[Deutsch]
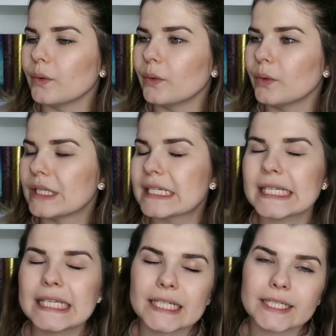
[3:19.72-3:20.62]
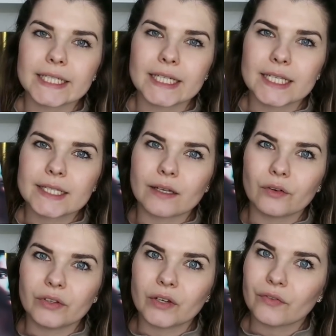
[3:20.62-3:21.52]
und hier drin ist
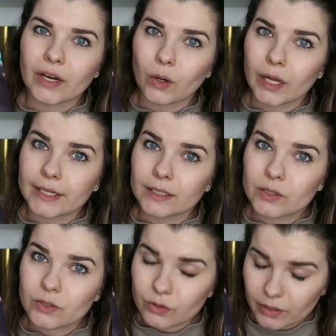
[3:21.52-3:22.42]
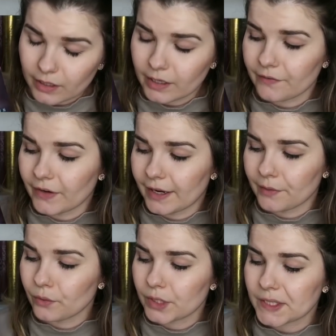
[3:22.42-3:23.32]
auf jeden Fall auch eine Triggerwarnung.